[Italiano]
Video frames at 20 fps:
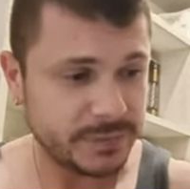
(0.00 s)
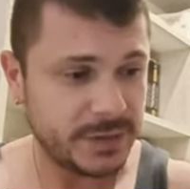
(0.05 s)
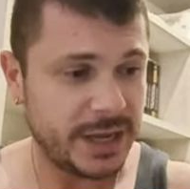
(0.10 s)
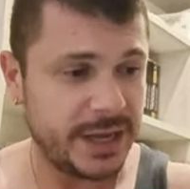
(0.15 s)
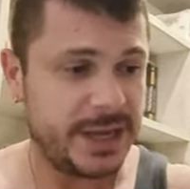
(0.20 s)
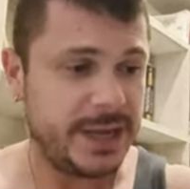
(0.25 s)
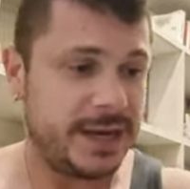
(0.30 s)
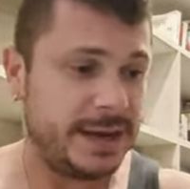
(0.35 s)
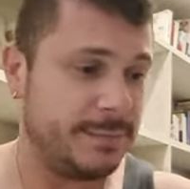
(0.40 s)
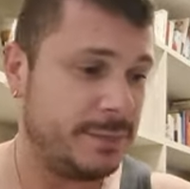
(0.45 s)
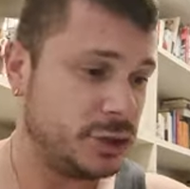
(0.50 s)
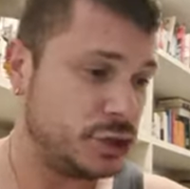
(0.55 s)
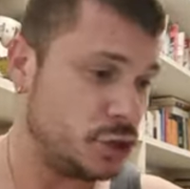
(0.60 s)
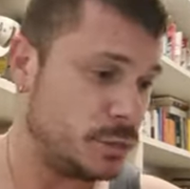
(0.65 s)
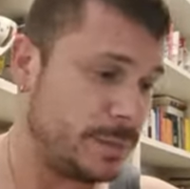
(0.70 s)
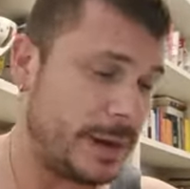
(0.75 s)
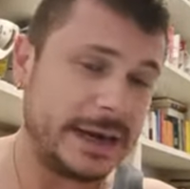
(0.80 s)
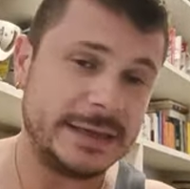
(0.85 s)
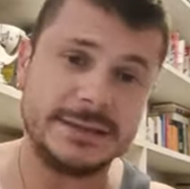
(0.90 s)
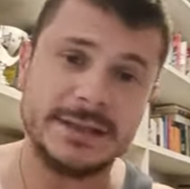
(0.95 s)
E la
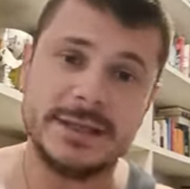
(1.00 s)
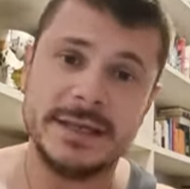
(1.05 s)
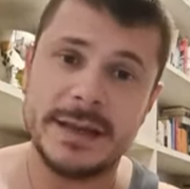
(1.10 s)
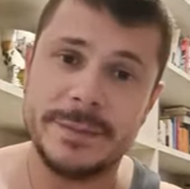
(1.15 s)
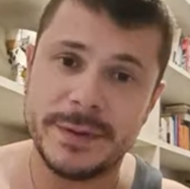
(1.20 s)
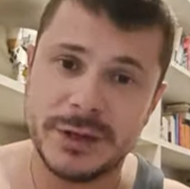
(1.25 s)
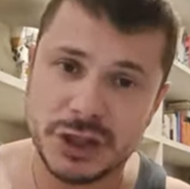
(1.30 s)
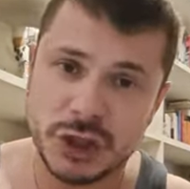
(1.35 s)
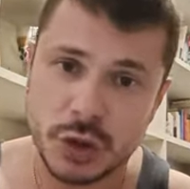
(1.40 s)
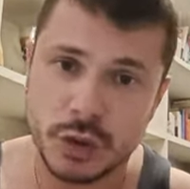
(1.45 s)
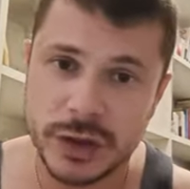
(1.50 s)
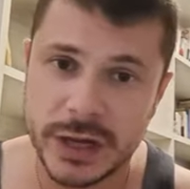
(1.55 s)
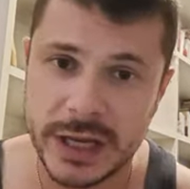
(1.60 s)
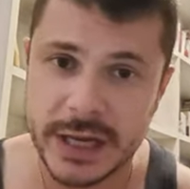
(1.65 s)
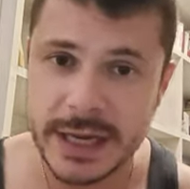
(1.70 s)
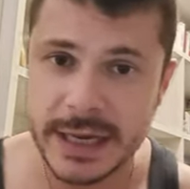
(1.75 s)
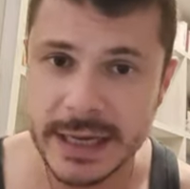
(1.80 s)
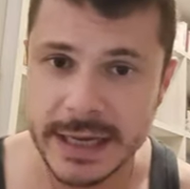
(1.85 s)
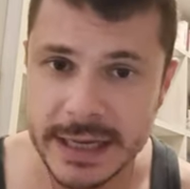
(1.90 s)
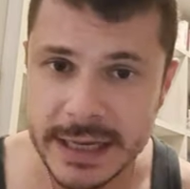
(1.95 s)
maggior parte delle
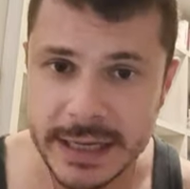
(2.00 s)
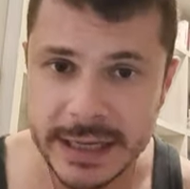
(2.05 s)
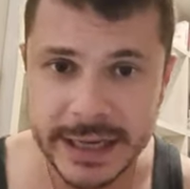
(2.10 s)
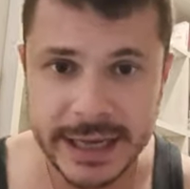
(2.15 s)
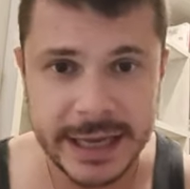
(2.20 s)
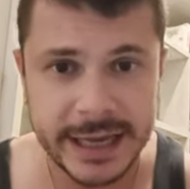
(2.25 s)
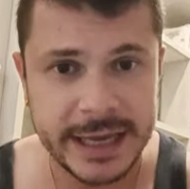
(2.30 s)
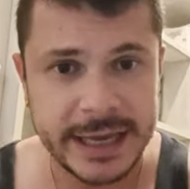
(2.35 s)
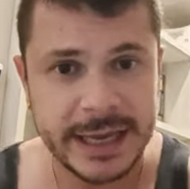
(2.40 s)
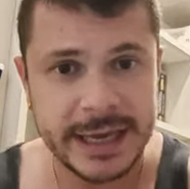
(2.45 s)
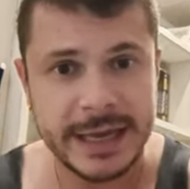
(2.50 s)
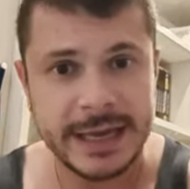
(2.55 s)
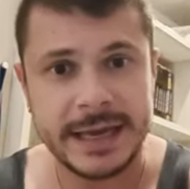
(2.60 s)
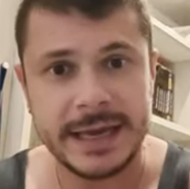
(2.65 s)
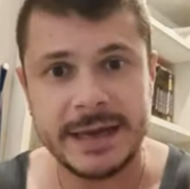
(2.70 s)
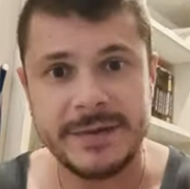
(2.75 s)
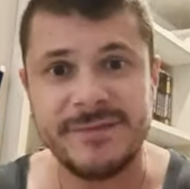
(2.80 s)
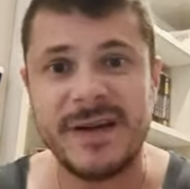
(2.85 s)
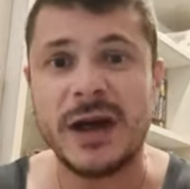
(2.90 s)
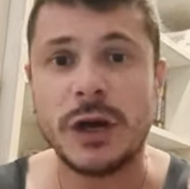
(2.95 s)
persone
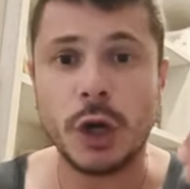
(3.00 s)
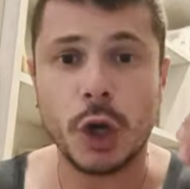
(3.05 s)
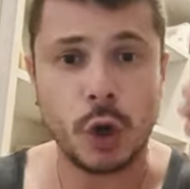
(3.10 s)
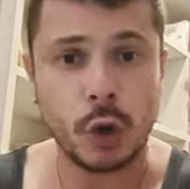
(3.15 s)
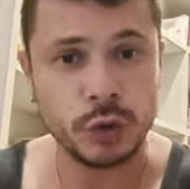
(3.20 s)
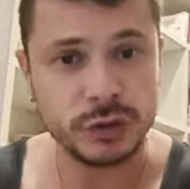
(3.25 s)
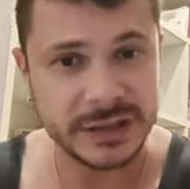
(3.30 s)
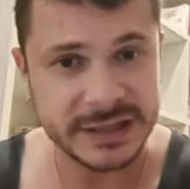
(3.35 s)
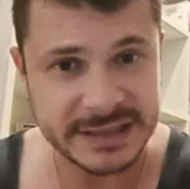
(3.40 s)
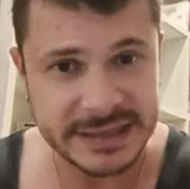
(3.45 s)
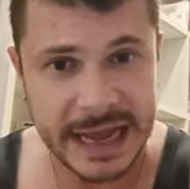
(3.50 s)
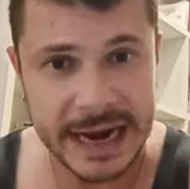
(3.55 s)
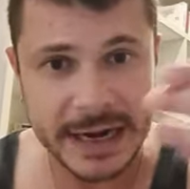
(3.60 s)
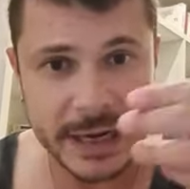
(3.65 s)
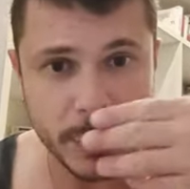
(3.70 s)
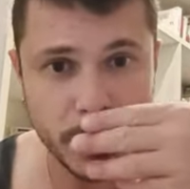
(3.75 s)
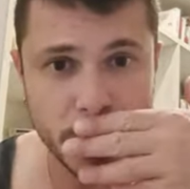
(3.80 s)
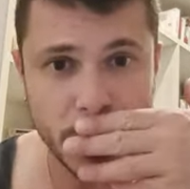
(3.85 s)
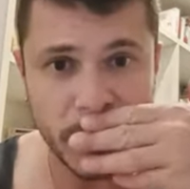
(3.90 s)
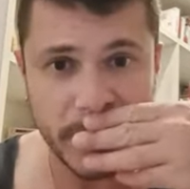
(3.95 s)
che vanno a
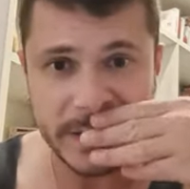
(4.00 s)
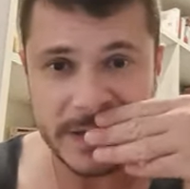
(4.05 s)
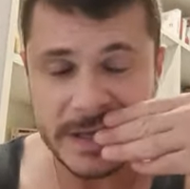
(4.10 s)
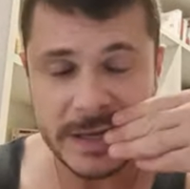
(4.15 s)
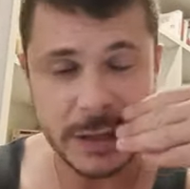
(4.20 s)
contestare quello che